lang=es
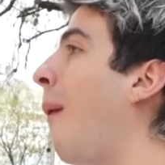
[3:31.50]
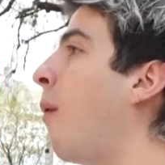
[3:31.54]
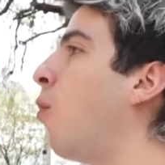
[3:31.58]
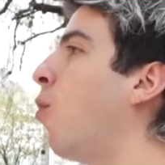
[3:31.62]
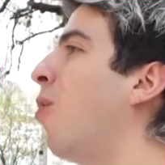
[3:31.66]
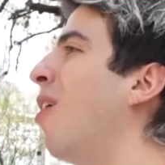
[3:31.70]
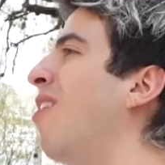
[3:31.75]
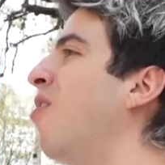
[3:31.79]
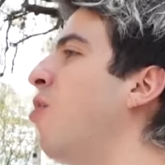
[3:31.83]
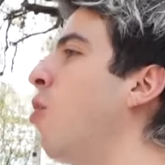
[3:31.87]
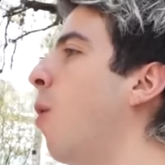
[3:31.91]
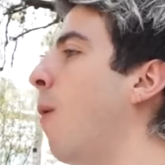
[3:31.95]

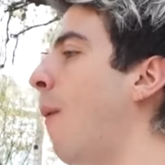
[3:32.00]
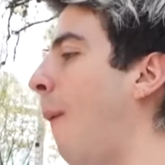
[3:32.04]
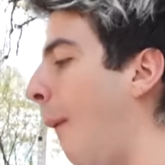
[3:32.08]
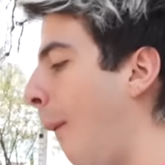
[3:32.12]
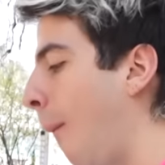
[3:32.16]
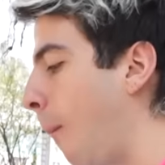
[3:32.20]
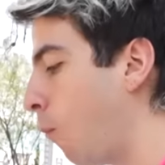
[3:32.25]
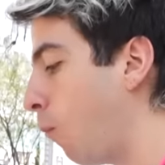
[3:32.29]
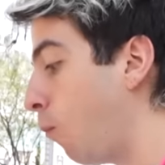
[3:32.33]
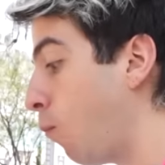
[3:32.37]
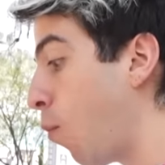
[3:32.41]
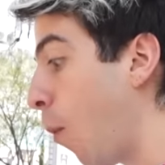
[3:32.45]
¿Cuándo?
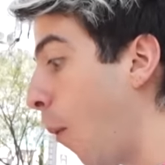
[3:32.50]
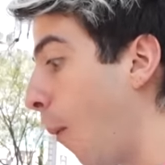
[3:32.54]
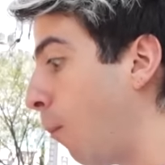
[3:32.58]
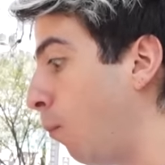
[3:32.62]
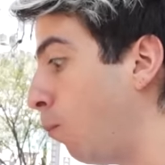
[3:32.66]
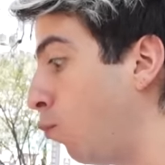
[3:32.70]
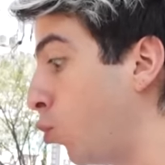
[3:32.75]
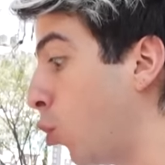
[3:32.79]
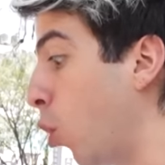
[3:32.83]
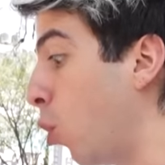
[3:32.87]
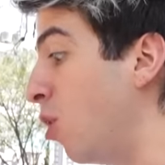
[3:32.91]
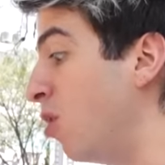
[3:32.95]

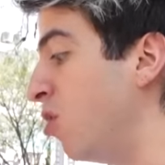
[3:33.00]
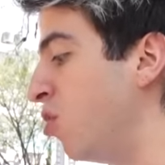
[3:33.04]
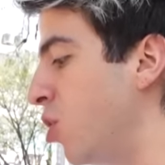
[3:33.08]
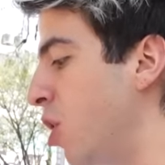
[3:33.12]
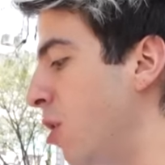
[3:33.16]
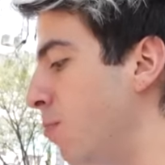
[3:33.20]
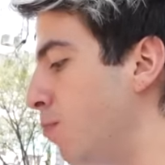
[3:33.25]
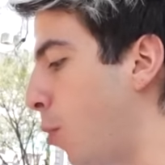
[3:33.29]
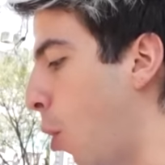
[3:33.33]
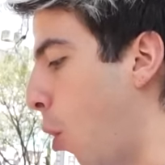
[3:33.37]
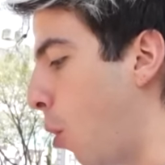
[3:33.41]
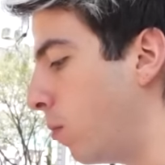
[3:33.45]
Todo el
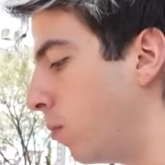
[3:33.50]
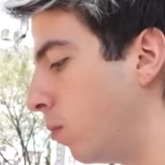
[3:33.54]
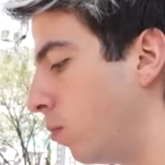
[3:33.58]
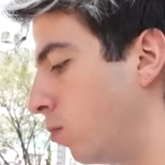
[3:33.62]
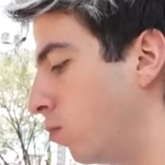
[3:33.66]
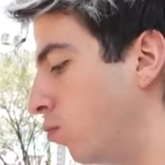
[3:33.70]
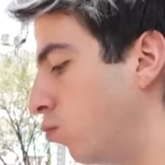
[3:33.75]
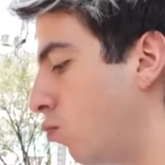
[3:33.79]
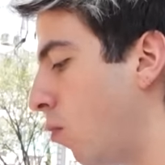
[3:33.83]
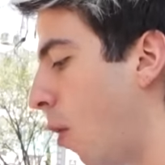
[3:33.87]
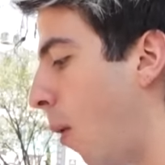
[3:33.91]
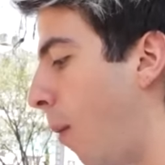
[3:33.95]
tiempo.
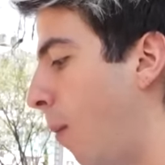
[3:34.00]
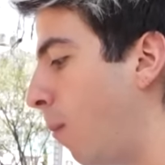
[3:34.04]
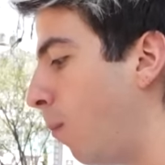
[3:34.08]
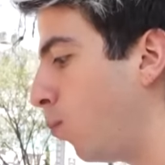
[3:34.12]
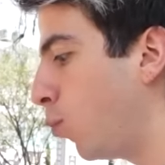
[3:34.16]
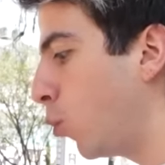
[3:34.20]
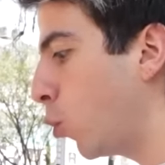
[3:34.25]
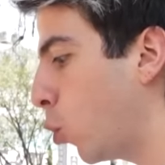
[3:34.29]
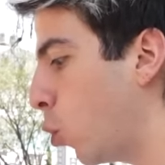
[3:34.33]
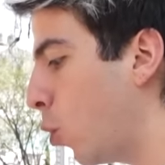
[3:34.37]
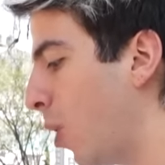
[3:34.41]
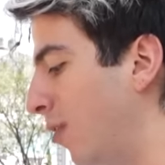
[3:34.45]

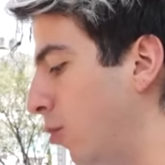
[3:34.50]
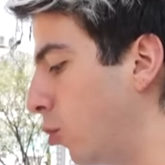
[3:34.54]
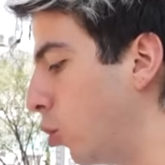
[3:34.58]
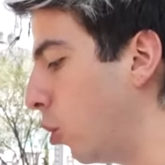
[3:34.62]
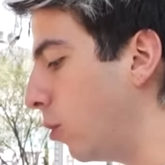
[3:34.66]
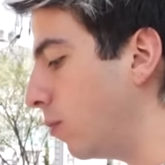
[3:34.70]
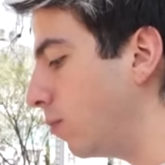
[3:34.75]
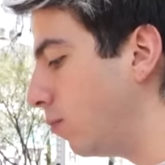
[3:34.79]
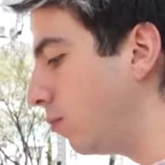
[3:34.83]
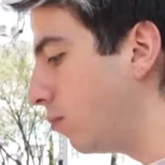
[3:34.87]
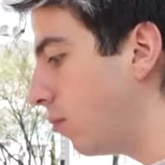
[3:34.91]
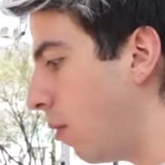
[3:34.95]

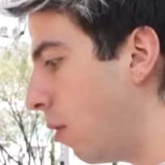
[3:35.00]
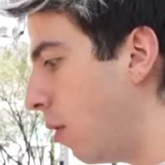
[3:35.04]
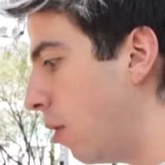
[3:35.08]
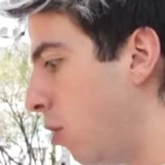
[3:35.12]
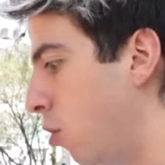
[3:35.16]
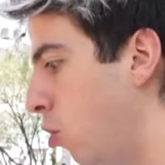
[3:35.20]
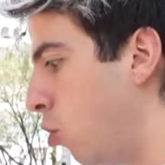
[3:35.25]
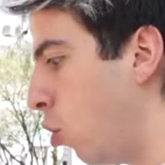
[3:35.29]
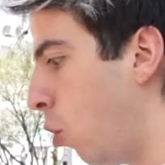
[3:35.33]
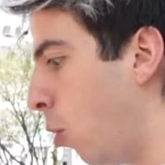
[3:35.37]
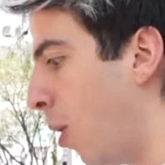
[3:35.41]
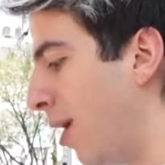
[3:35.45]
¿Cuánto?
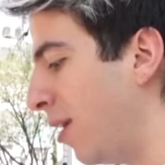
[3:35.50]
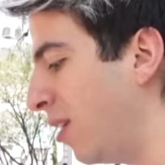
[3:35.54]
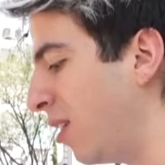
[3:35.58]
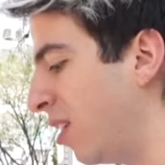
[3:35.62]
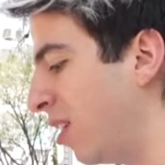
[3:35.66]
No hay